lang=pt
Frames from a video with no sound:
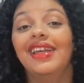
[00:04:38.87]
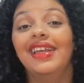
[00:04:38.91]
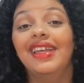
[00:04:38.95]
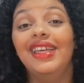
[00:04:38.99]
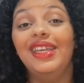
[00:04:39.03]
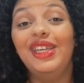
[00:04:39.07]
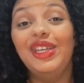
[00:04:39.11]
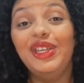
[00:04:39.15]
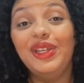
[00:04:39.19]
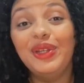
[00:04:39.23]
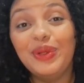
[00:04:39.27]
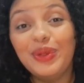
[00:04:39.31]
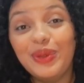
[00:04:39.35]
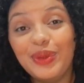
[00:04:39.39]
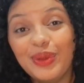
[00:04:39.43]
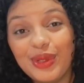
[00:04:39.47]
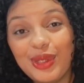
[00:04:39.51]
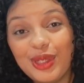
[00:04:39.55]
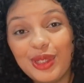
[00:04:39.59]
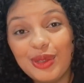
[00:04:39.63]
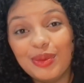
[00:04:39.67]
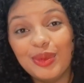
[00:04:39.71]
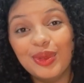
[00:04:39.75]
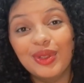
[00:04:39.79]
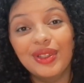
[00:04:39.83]
E o
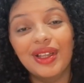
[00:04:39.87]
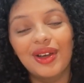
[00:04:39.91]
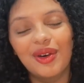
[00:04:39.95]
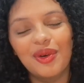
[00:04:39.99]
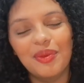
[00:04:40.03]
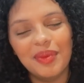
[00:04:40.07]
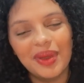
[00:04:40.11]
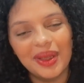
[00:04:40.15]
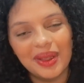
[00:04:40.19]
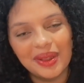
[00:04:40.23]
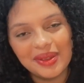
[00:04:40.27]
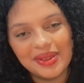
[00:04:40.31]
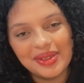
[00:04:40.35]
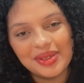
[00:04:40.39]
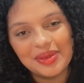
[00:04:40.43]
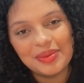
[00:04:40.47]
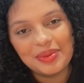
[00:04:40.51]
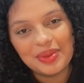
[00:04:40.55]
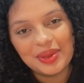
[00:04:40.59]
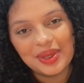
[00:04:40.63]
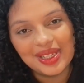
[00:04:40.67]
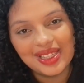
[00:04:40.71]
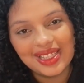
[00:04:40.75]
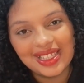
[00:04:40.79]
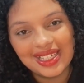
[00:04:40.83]
último, não menos
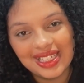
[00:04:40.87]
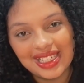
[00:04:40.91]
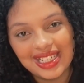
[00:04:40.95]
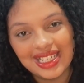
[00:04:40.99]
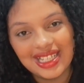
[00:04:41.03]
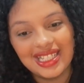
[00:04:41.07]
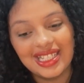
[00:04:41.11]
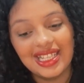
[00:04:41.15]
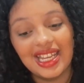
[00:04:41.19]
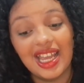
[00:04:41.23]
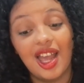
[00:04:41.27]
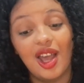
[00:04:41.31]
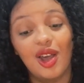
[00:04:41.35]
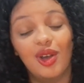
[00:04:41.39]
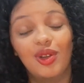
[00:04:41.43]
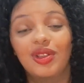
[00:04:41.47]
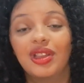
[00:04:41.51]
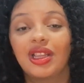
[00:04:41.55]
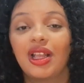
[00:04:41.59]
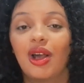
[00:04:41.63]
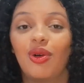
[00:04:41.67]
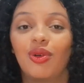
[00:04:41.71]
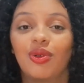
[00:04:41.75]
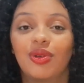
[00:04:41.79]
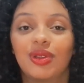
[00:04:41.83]
importante, é o
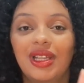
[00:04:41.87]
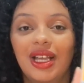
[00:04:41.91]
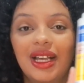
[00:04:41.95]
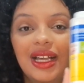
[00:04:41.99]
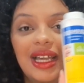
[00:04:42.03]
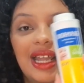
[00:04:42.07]
talco da